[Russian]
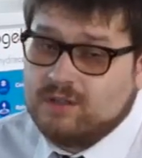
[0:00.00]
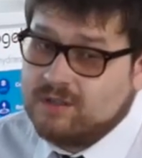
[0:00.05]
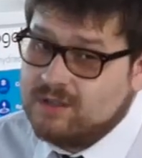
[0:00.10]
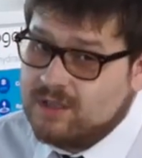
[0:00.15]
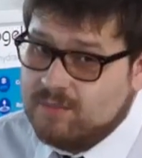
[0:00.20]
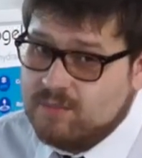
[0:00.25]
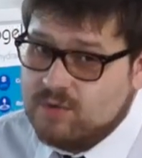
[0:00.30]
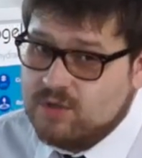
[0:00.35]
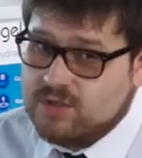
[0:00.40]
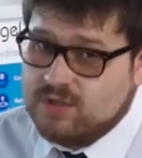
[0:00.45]

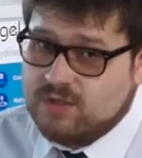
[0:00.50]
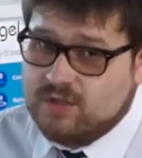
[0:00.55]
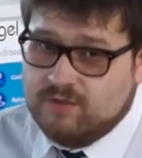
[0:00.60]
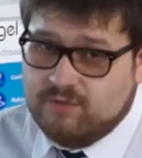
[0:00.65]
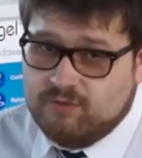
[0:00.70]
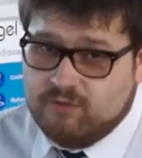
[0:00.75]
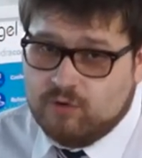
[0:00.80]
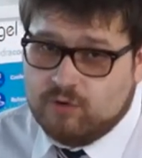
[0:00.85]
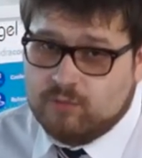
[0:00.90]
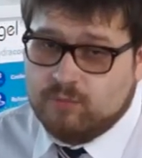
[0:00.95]
анатомической
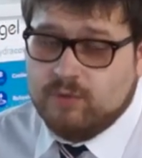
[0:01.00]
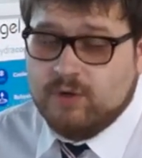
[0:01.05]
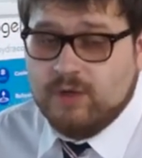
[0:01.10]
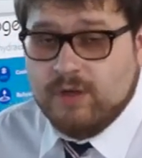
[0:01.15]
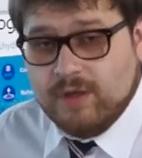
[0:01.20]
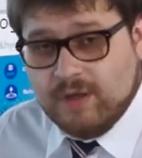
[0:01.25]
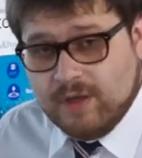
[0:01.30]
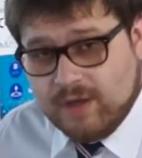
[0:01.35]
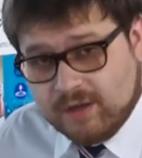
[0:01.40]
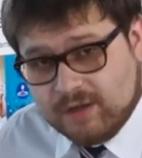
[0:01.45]
формы
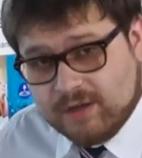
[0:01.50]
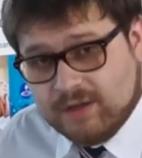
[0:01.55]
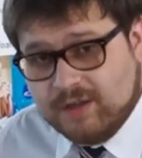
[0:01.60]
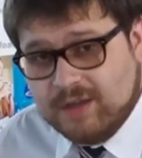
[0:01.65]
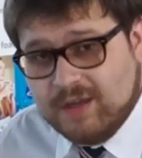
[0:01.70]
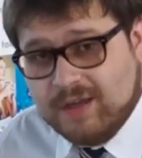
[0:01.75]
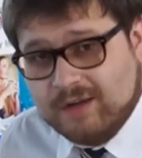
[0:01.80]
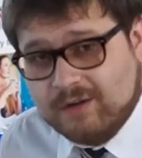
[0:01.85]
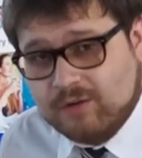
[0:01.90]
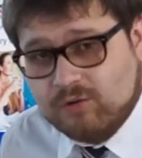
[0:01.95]

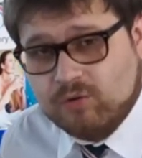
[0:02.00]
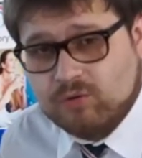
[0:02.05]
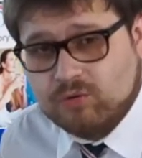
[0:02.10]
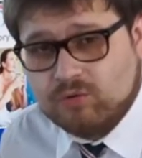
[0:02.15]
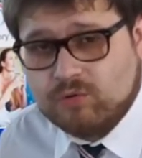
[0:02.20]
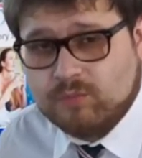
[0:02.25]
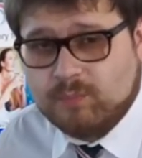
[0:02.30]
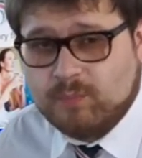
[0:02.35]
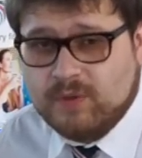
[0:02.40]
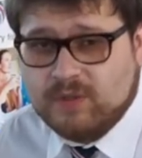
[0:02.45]
Экогель
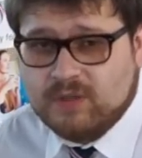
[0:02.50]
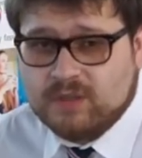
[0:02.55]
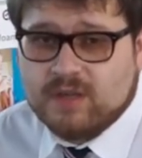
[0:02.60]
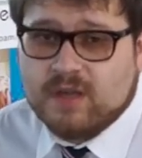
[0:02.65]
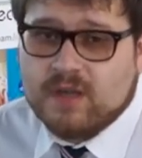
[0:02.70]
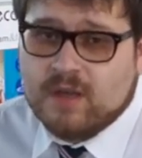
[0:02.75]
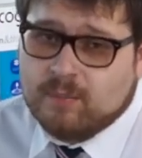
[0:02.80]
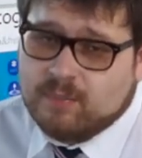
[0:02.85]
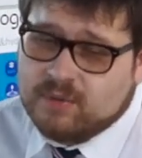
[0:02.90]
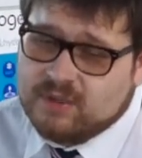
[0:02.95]
Контур Pink
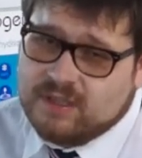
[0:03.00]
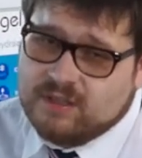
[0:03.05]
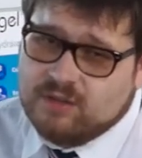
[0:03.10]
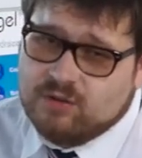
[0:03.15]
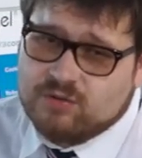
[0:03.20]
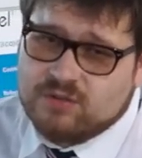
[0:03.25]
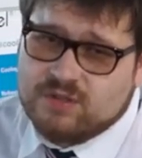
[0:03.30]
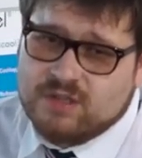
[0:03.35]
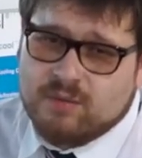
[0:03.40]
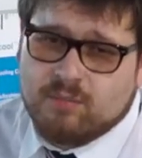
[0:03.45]

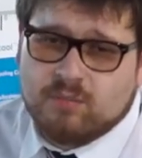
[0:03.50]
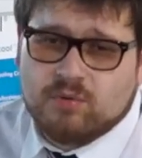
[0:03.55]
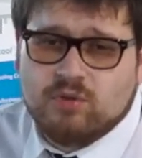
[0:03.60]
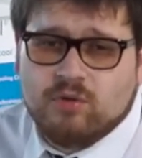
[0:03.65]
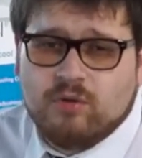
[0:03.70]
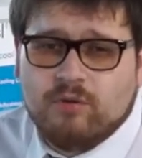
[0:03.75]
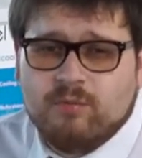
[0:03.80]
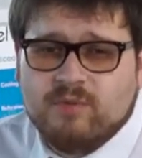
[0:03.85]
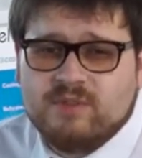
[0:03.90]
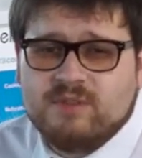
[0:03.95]
подойдет тем,
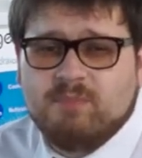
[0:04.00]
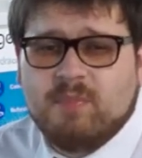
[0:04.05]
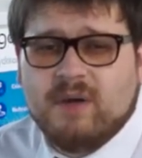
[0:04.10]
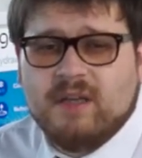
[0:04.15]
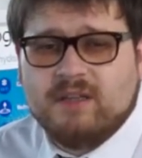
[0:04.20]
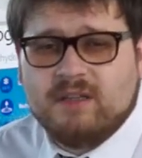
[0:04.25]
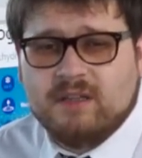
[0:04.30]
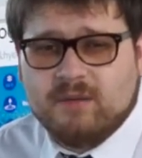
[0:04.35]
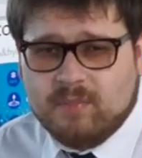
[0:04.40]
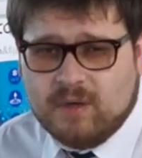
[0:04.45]
кто любит
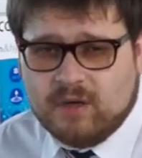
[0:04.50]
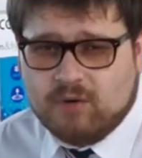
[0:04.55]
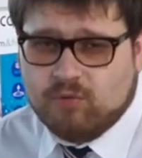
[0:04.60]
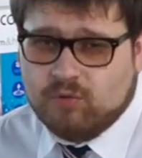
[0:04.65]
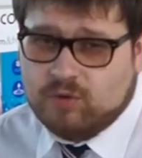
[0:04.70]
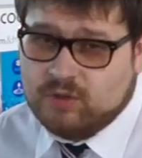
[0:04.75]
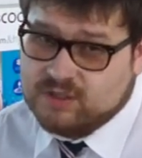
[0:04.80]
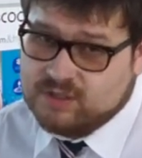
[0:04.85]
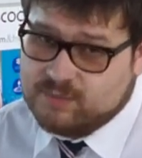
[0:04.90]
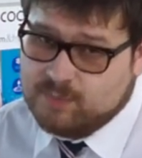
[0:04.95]
спать на
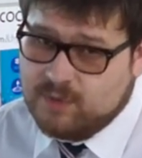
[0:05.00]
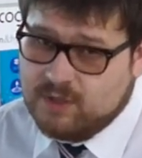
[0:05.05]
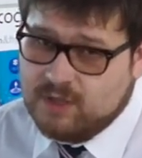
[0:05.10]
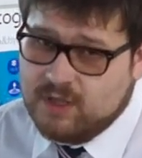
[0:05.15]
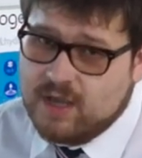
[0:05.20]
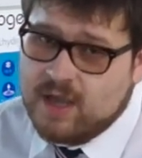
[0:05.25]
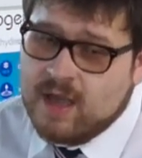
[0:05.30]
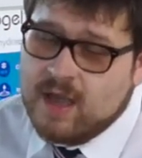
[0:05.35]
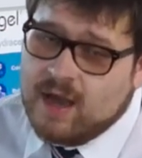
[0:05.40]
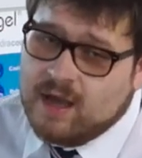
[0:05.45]
боку и на
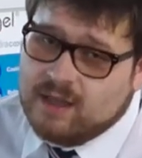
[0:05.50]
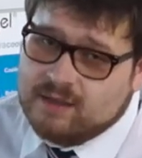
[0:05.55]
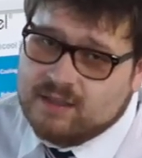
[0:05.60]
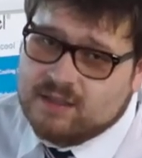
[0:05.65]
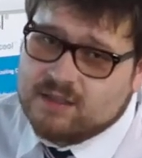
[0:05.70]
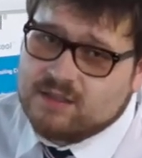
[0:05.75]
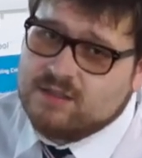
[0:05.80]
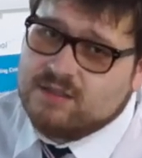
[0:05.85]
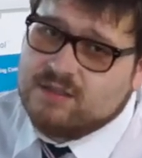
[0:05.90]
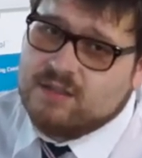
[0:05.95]
спине, а
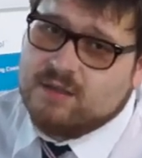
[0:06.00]
также